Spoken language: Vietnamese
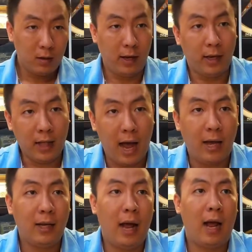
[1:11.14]
thì hiện
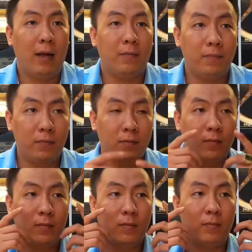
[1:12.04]
tại là
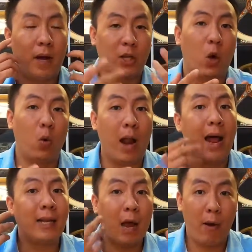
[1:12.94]
mặc dù
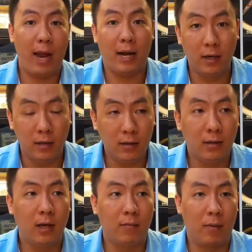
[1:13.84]
đã giao hàng lại được
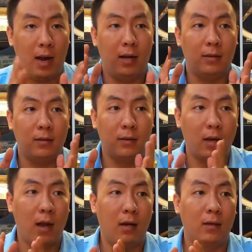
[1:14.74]
nhưng mà
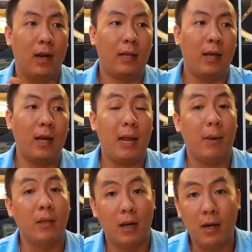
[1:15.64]
tình hình là những anh
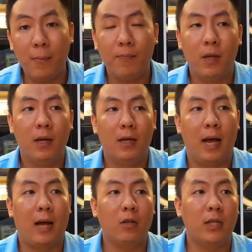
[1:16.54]
em ở tỉnh á,
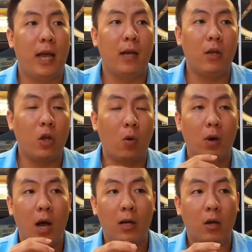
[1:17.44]
là có sẽ có chỗ
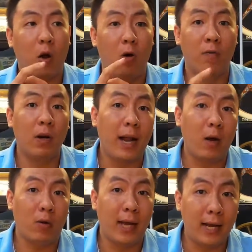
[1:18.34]
nơi nó còn vẫn
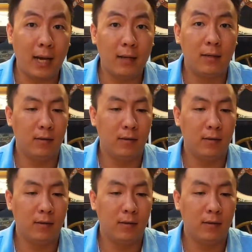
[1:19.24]
đang còn giãn cách,